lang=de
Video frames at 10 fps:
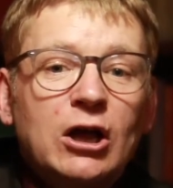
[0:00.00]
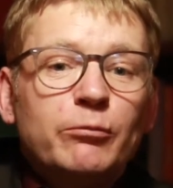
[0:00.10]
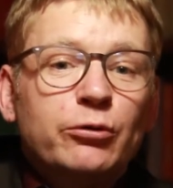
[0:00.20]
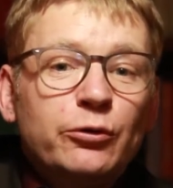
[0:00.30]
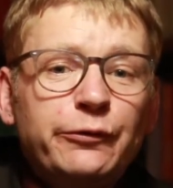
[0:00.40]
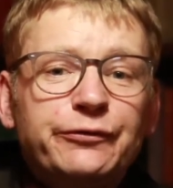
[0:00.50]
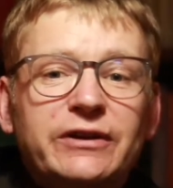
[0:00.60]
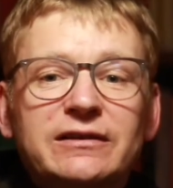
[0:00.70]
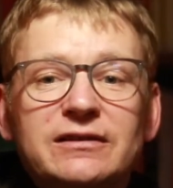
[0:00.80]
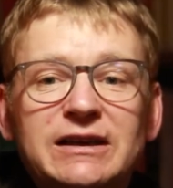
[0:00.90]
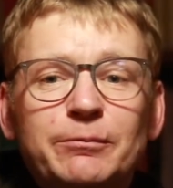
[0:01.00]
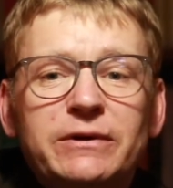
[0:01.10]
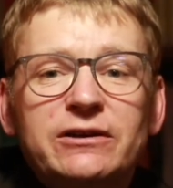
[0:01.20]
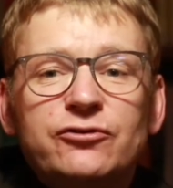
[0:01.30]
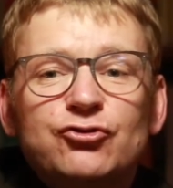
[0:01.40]
prüft das
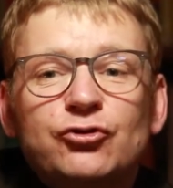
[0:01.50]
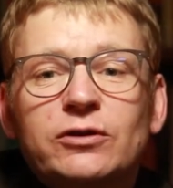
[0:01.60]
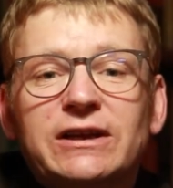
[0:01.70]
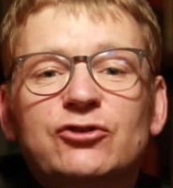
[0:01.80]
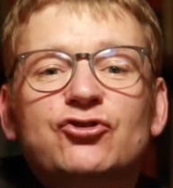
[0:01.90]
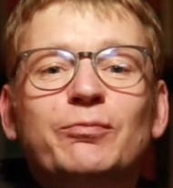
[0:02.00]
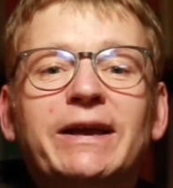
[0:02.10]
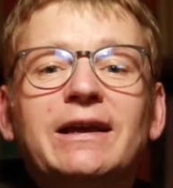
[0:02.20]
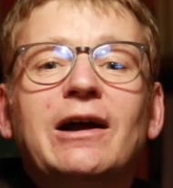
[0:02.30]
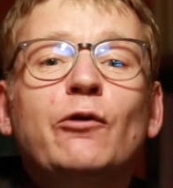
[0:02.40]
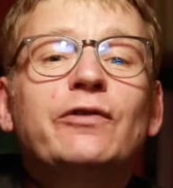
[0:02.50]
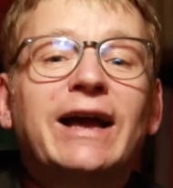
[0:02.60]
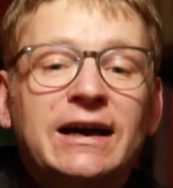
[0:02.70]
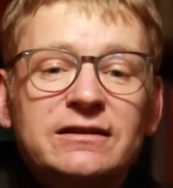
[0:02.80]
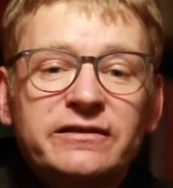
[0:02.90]
Lieblingsstück in Spee auf
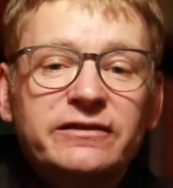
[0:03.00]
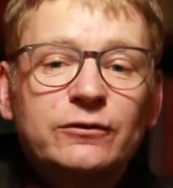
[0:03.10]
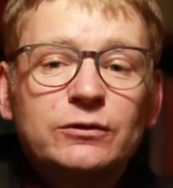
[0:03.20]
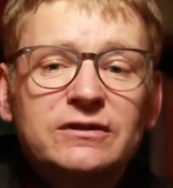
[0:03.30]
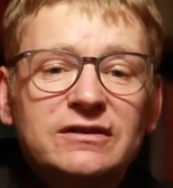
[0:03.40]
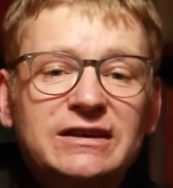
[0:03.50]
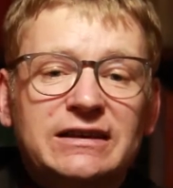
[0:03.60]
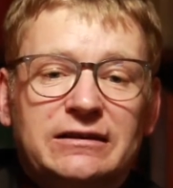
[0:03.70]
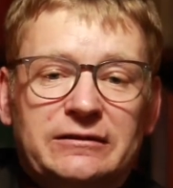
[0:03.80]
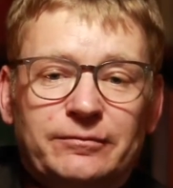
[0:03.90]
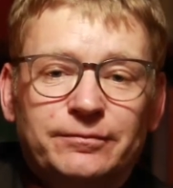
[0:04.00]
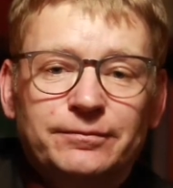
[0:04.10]
Herz und Nieren.